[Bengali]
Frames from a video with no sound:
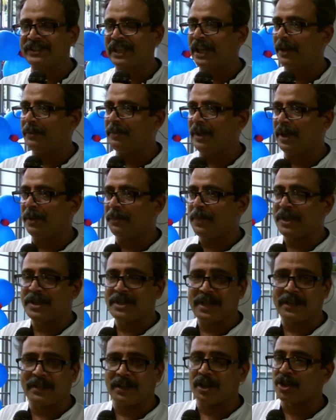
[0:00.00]
আহ্বায়ক মোহাম্মদ
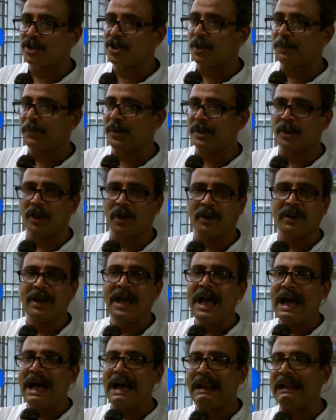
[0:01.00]
আবুল হাসিমের
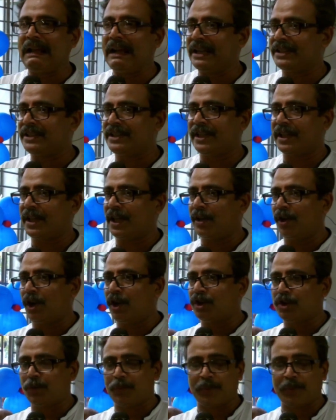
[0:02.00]
সভাপতিত্বে অনুষ্ঠিত এক